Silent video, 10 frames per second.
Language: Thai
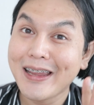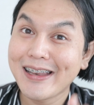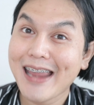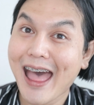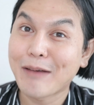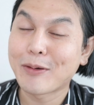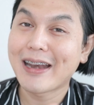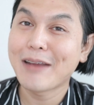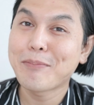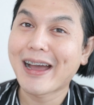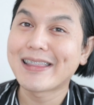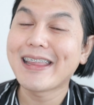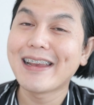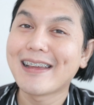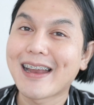กินยาแบบว่าได้ปก
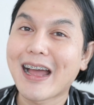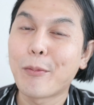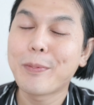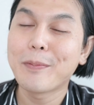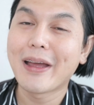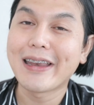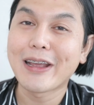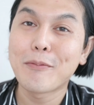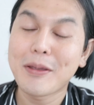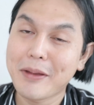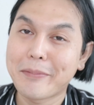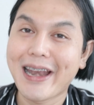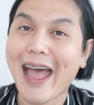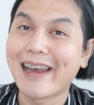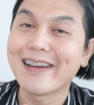ติเลยนะครับอันนี้ก็ไม่เป็น
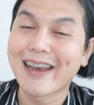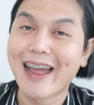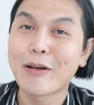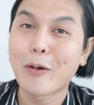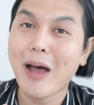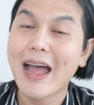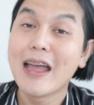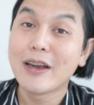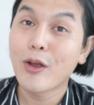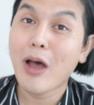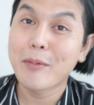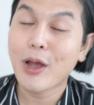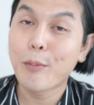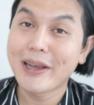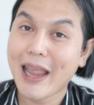ปัญหาเลยนะ เพราะว่าด้วยความ
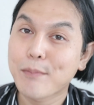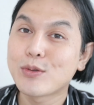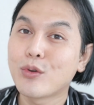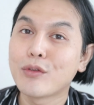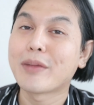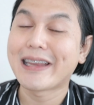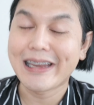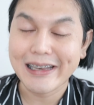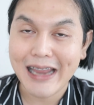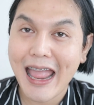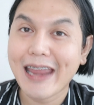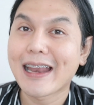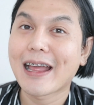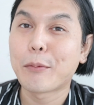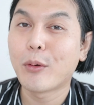ที่เขาเป็นแคปซูลมันกินง่าย
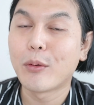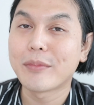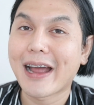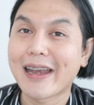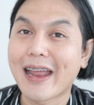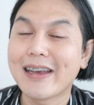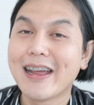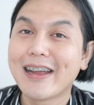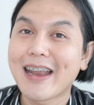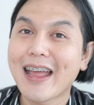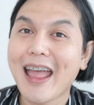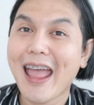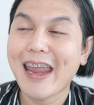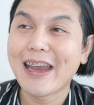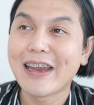นะครับผม ดังนั้น ถ้าใค
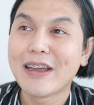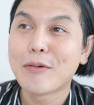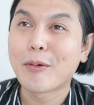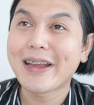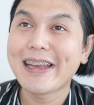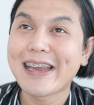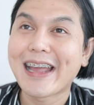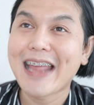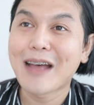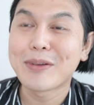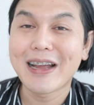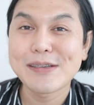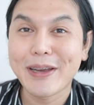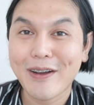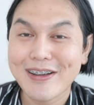รแบบว่ากินยายากมันก็
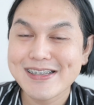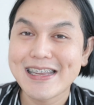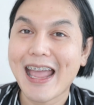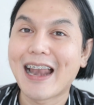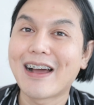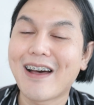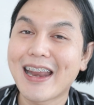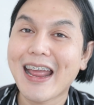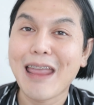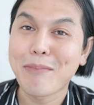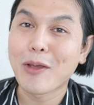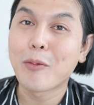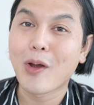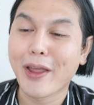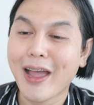จะเป็นข้อเสีย แล้วก็ถ้าใครมีง
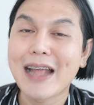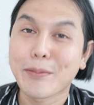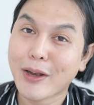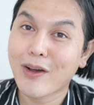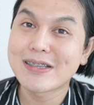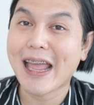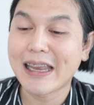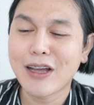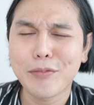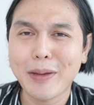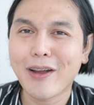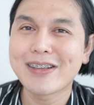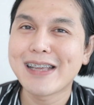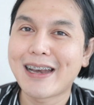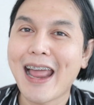บน้อยก็อาจจะเป็นข้อเสีย นี่ก็เป็นข้
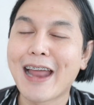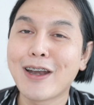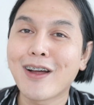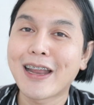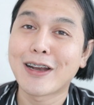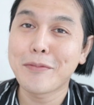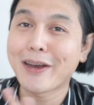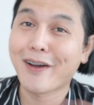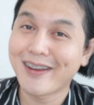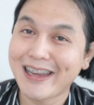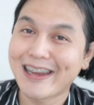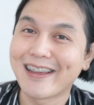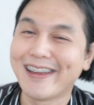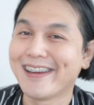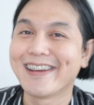อเสียนั่นแหละ นอกนั้นก็มีแต่ข้อดี
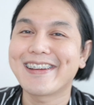เลย